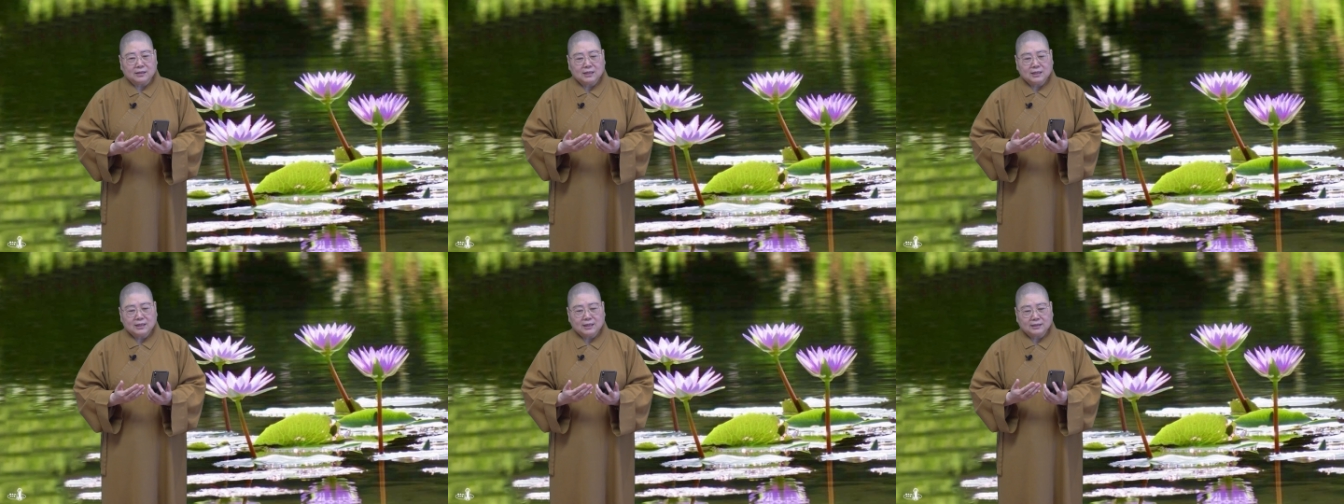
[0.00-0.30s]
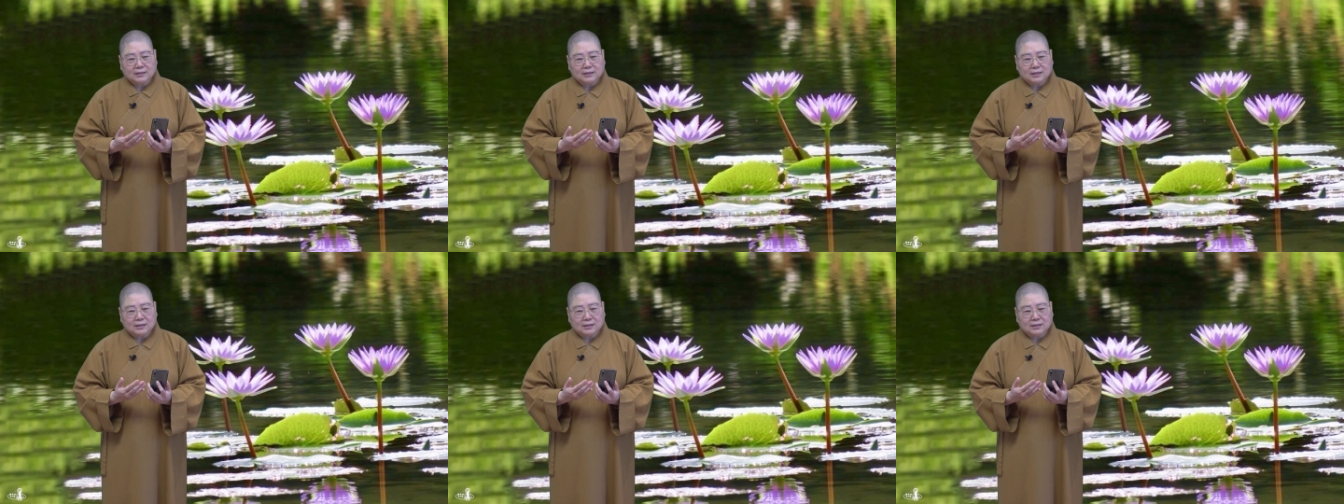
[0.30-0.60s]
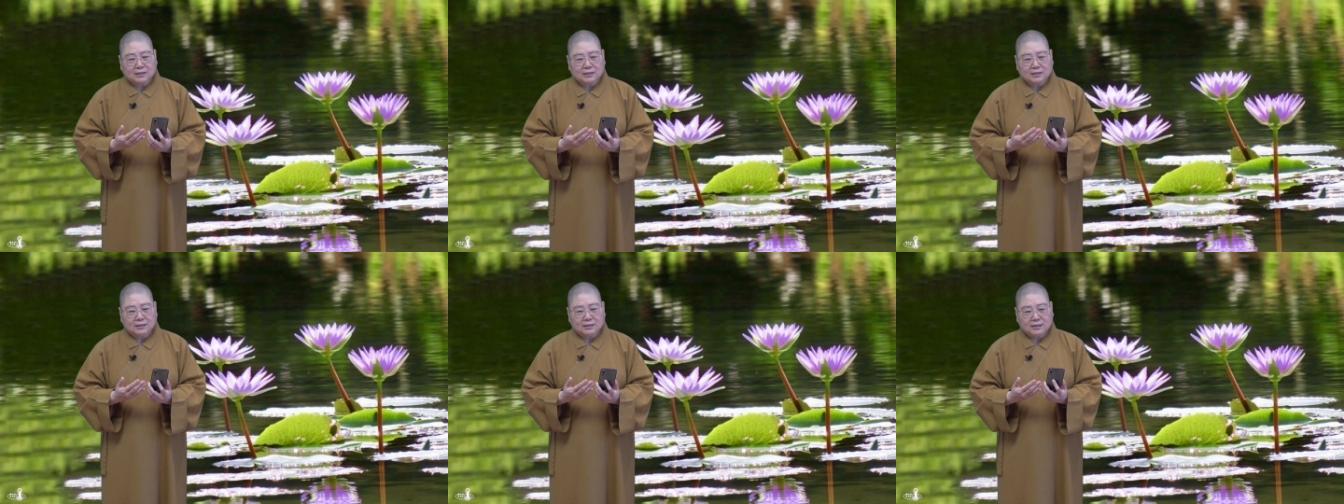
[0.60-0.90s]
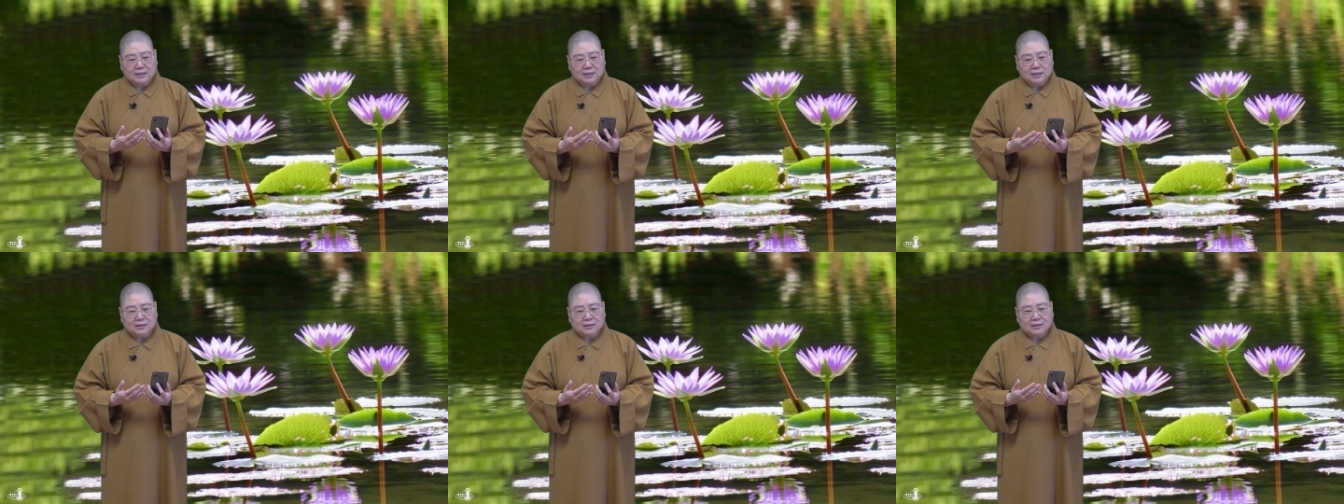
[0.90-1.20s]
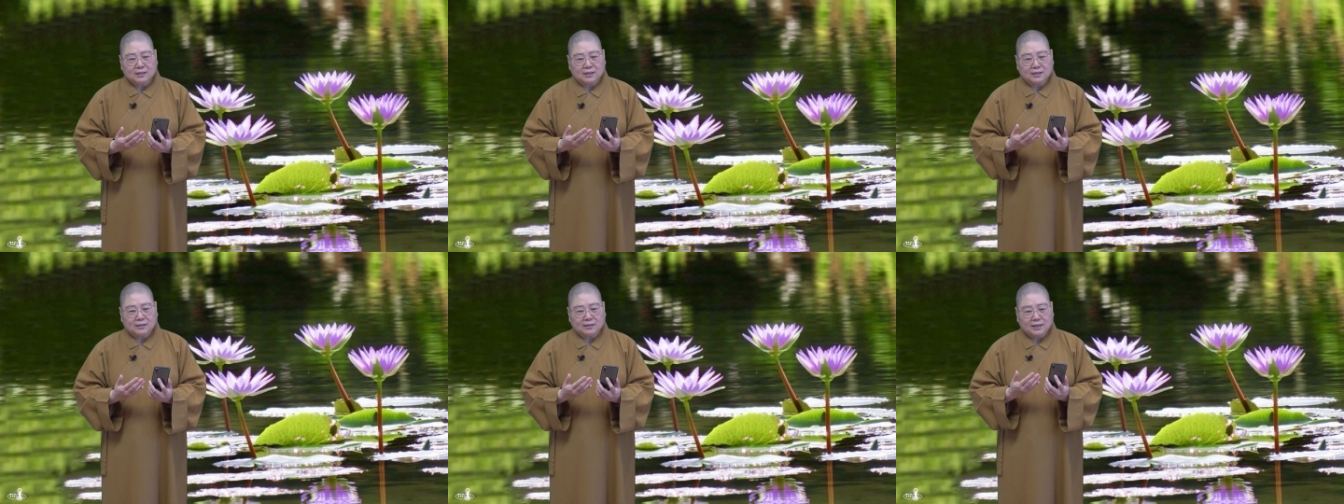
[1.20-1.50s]
那样子的虔
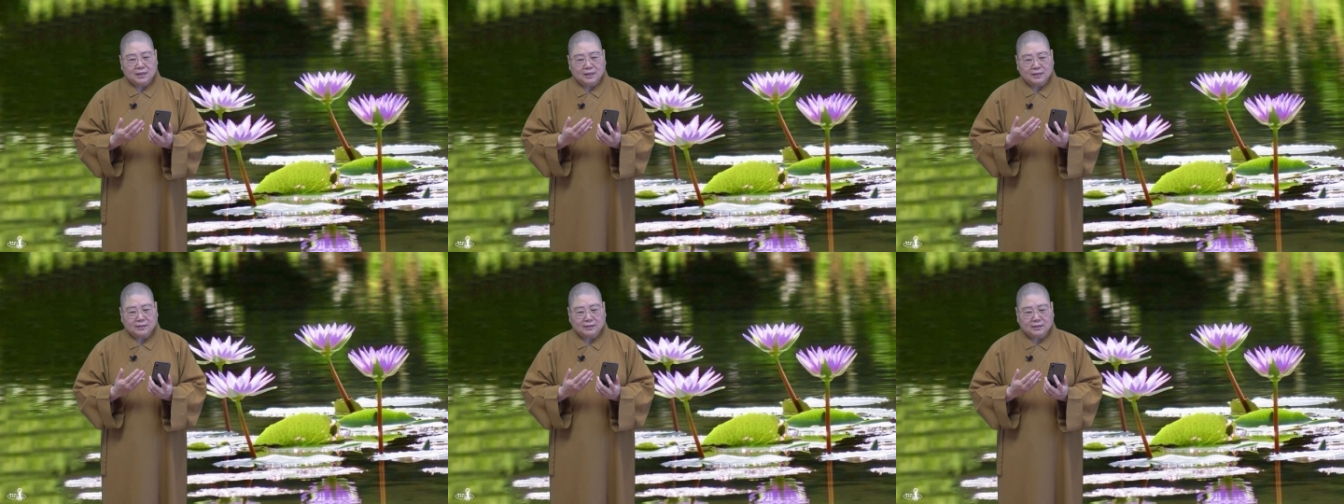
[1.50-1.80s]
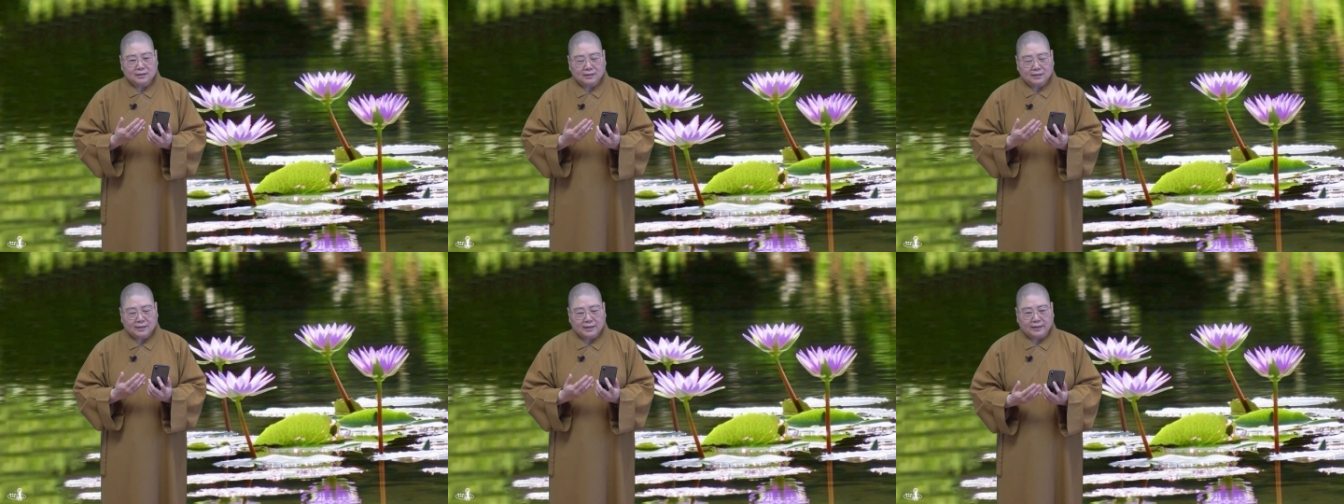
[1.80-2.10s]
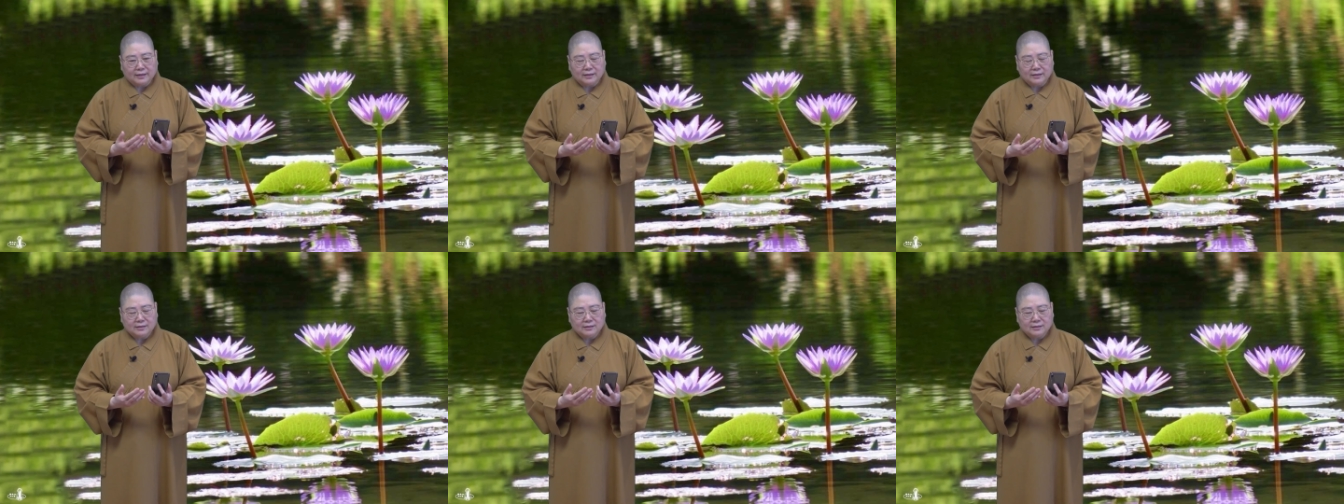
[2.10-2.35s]
诚，那样的感